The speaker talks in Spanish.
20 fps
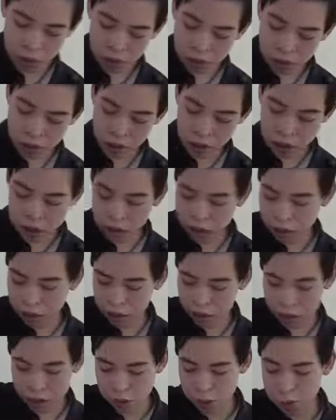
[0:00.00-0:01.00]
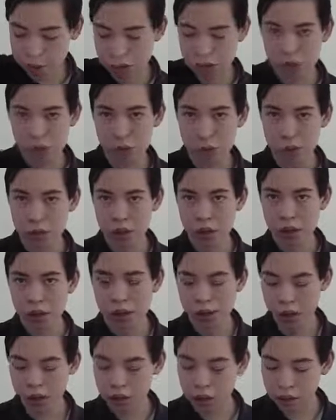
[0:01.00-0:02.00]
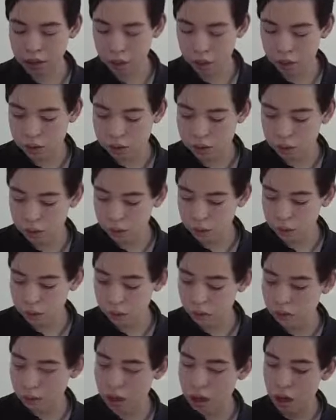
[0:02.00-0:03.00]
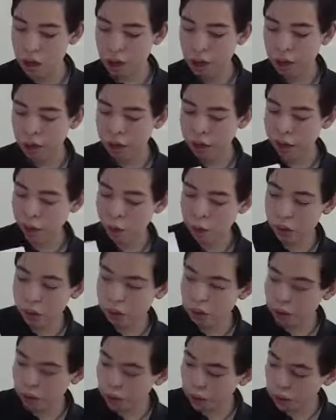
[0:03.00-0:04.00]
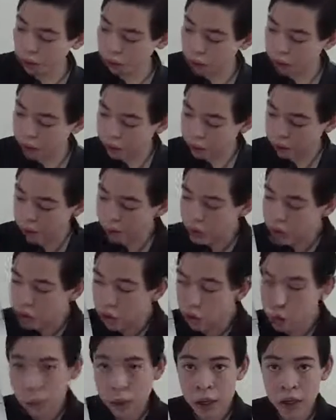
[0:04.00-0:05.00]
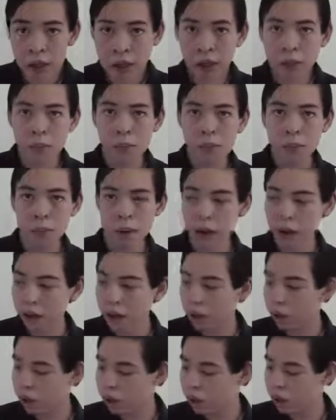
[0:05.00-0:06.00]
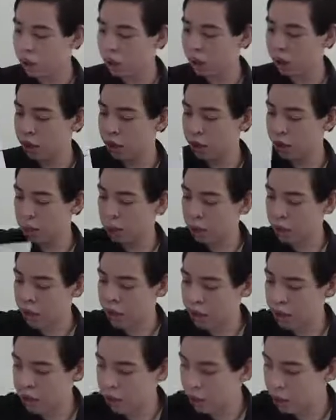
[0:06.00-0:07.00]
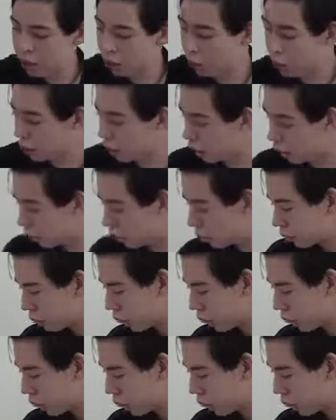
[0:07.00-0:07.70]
por 10 dejando un espacio de 32 centímetros. Recuerden quitarle el sobrante para que nos quede de la siguiente manera.